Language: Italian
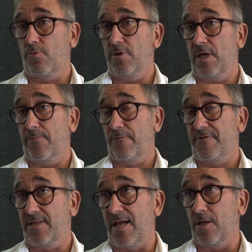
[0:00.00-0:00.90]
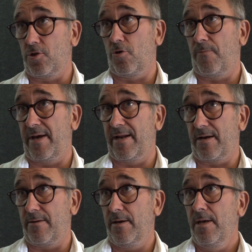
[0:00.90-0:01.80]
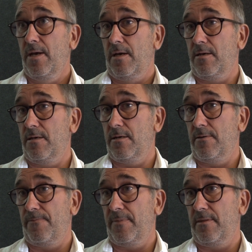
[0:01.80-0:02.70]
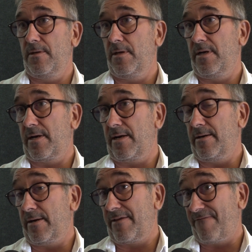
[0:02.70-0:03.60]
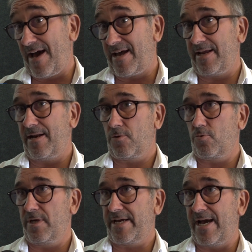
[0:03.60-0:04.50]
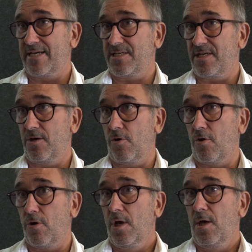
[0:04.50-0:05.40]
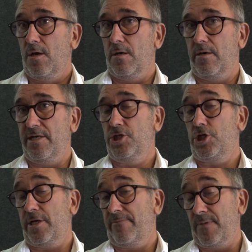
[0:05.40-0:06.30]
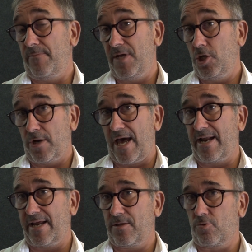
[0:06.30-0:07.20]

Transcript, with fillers: quindi approfittando per ehm, rifare in alcuni casi o eh, migliorare